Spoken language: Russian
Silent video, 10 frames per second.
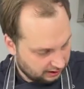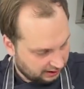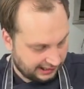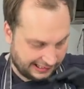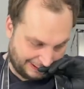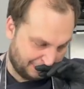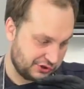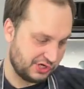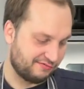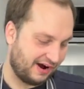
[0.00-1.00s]
А,
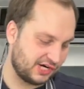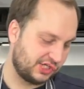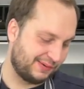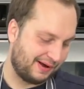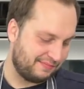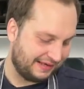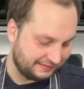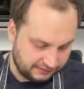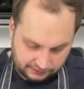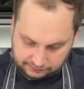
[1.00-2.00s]
очень важный
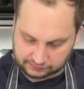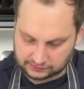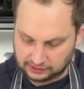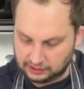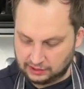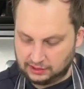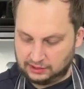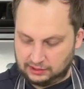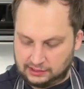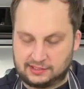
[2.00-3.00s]
момент –
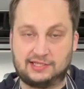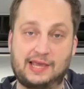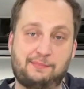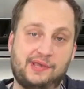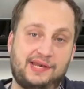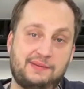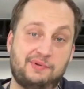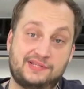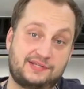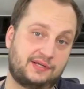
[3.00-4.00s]
не
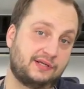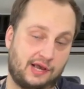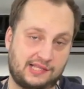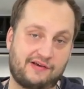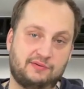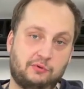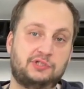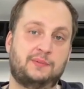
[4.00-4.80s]
перебить, когда вы будете